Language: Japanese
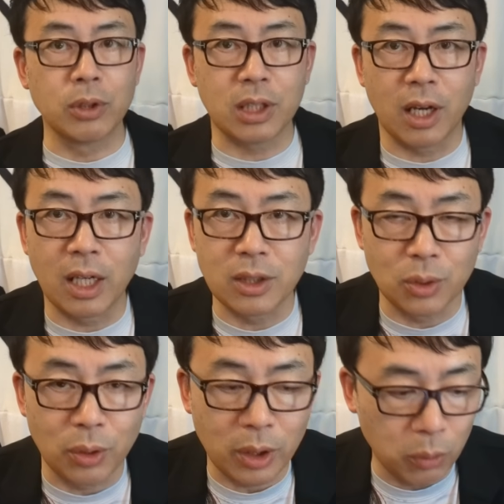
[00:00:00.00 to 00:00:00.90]
お力
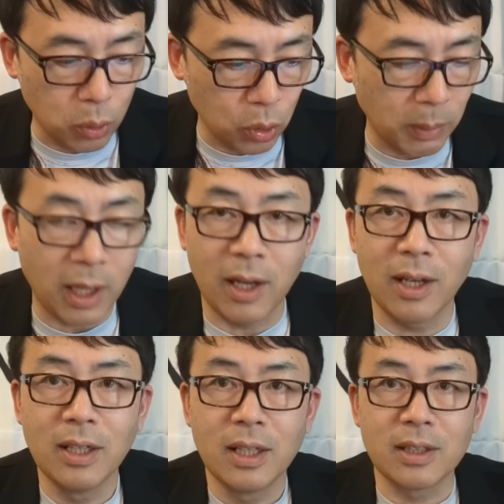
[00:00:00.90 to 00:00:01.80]
強いお言葉
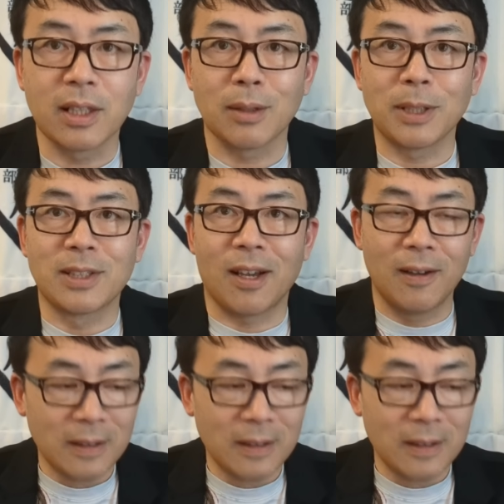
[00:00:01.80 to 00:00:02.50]
いただきました。